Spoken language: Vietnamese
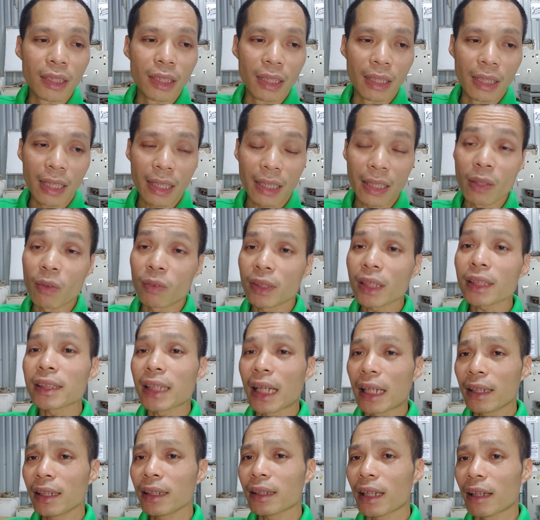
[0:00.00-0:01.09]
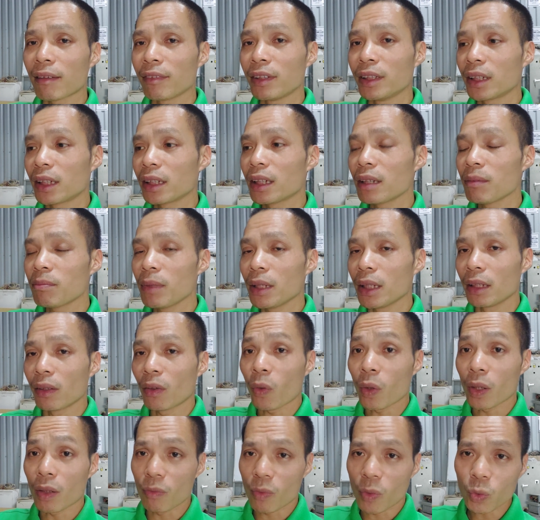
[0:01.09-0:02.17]
là cái điều chắc chắn tại vì những cái thiết bị
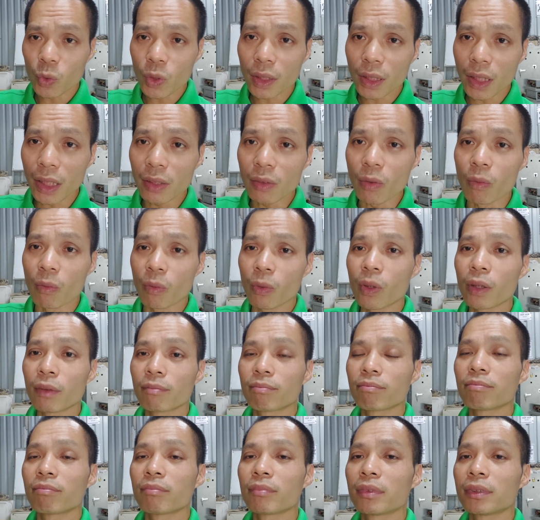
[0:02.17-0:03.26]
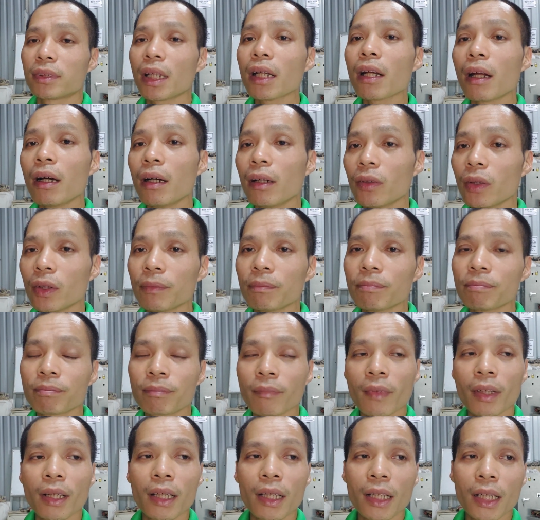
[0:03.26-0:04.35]
nó hoạt động công suất kinh khủng luôn rất lớn luôn
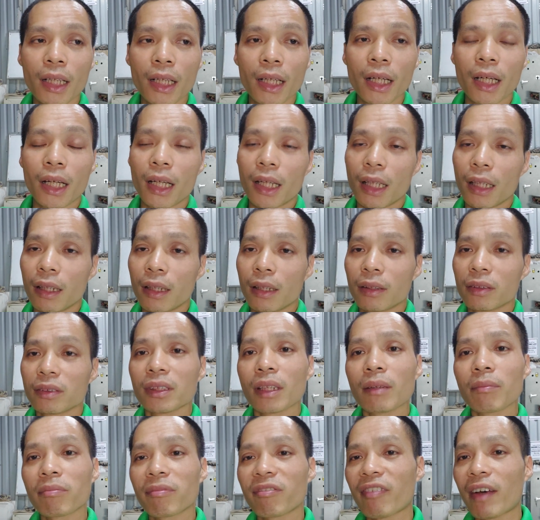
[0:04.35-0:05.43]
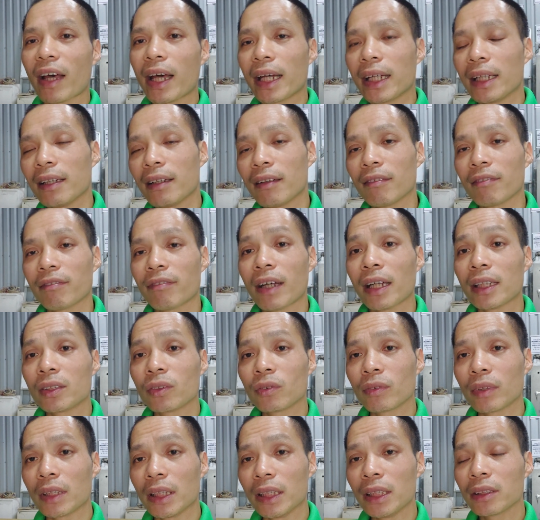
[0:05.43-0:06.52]
à, rất vài vài
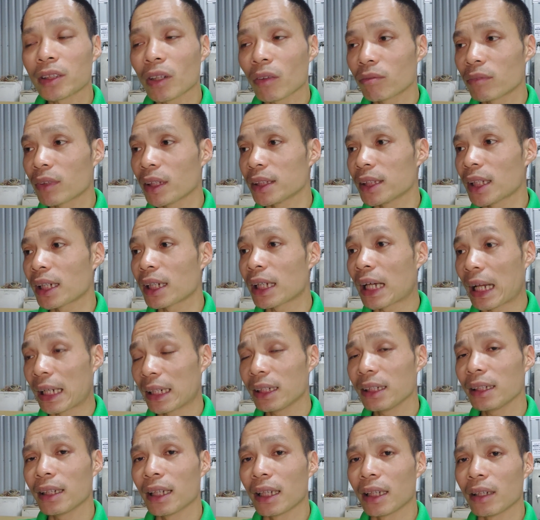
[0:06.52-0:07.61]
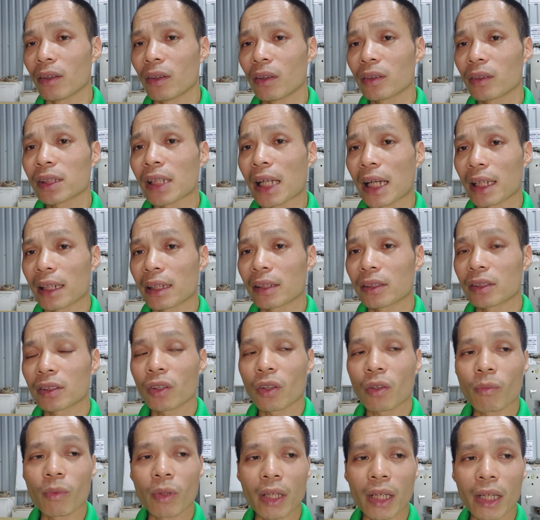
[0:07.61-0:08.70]
chục ký trong thời gian ngắn để nó sạc
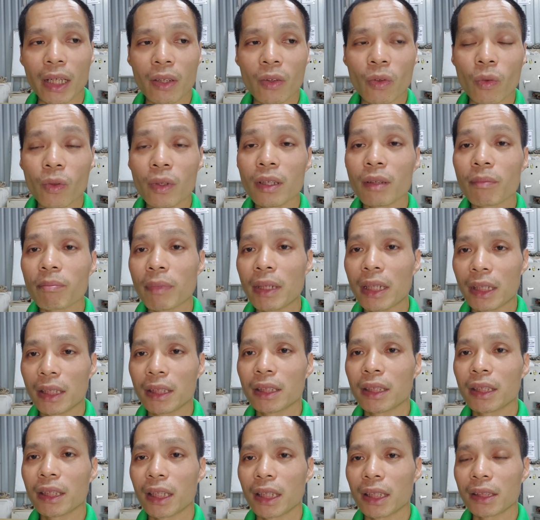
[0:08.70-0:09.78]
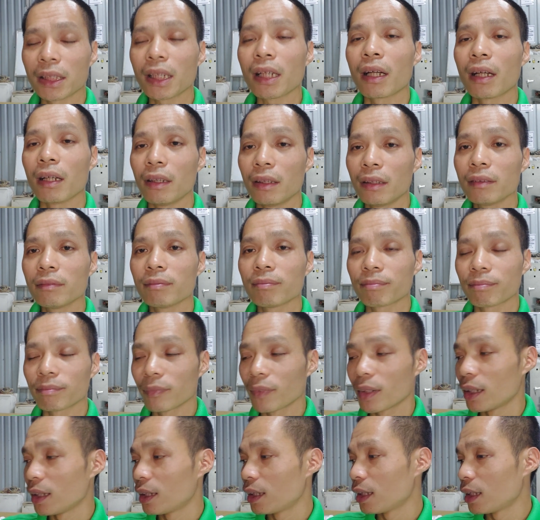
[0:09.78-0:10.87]
cho một cái khối lượng pin rất là lớn
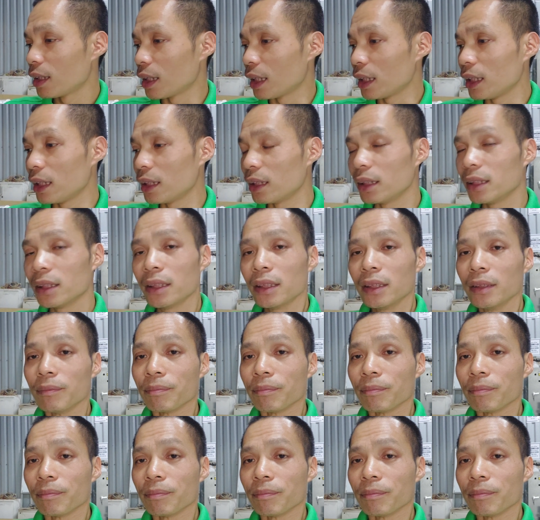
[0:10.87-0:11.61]
thế thì